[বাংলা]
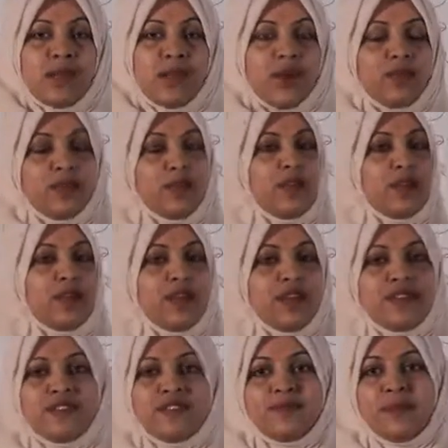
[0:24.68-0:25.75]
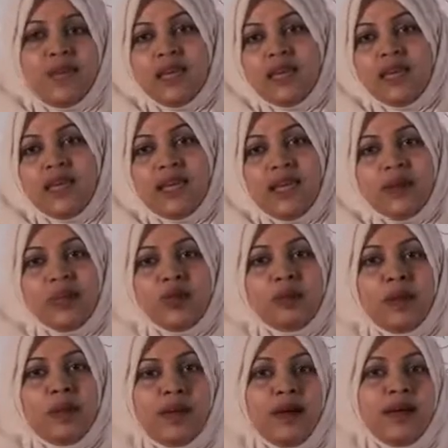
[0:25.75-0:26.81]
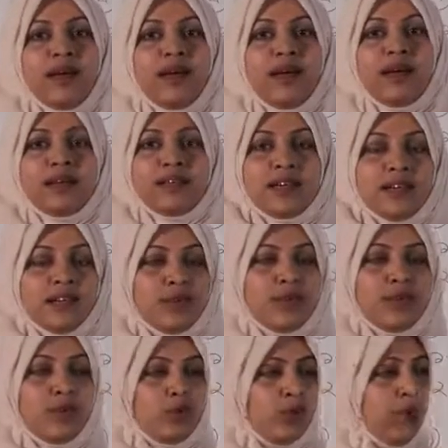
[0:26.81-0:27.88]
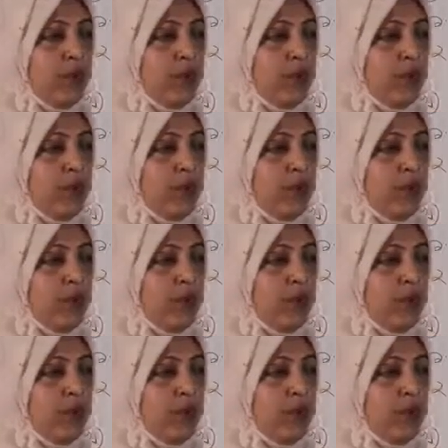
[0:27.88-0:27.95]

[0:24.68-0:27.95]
আমি আজকে তোমাদেরকে পড়াবো ফিনান্স ব্যাংকিং এবং বিমা